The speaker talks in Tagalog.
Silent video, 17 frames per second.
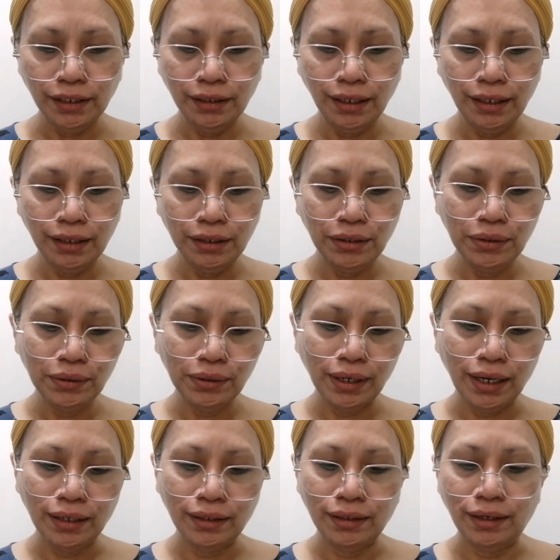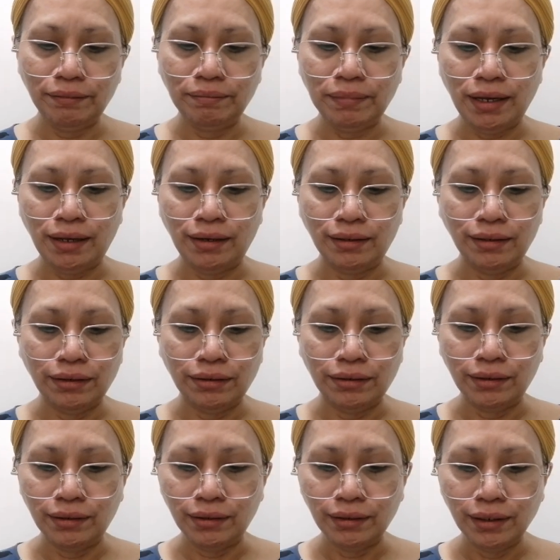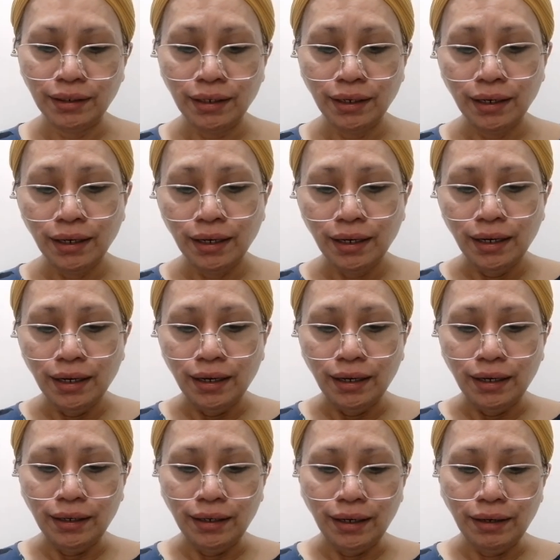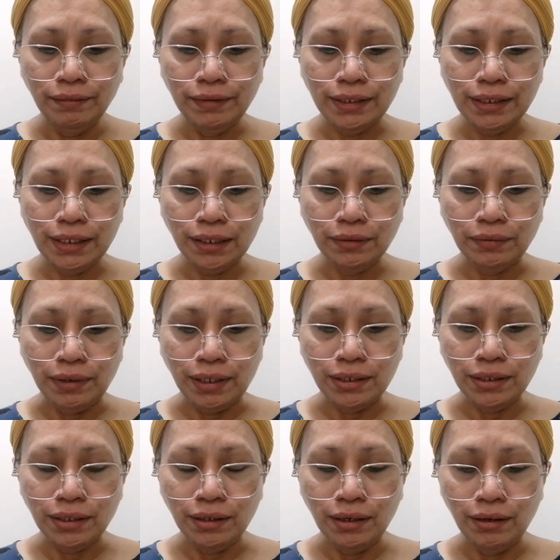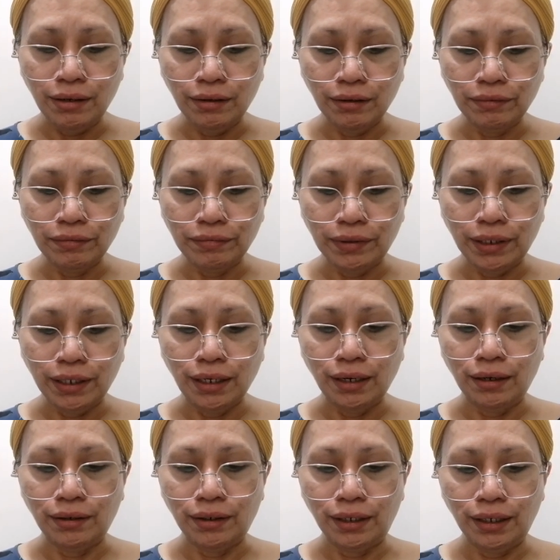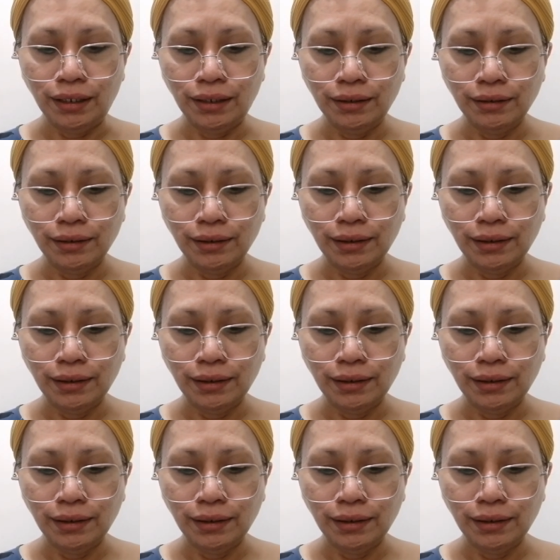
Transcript: that you can depend on. In every situation, look for the Lord,